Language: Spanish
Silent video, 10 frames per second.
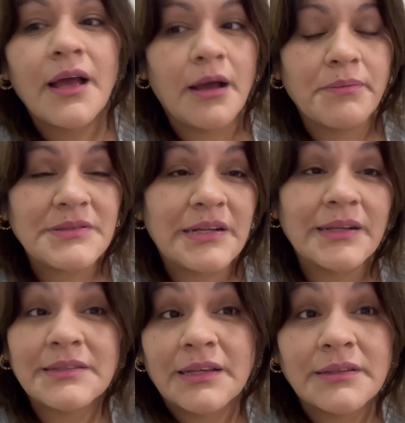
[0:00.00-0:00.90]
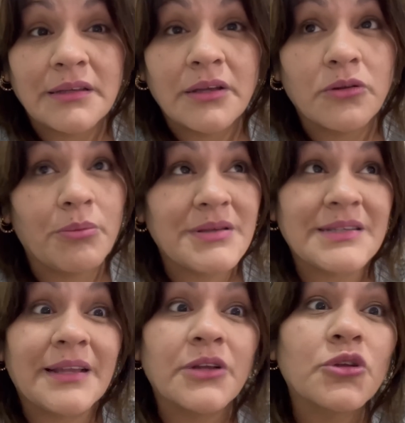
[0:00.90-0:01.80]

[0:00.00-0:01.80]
A pesar quizás ella no me hace tanto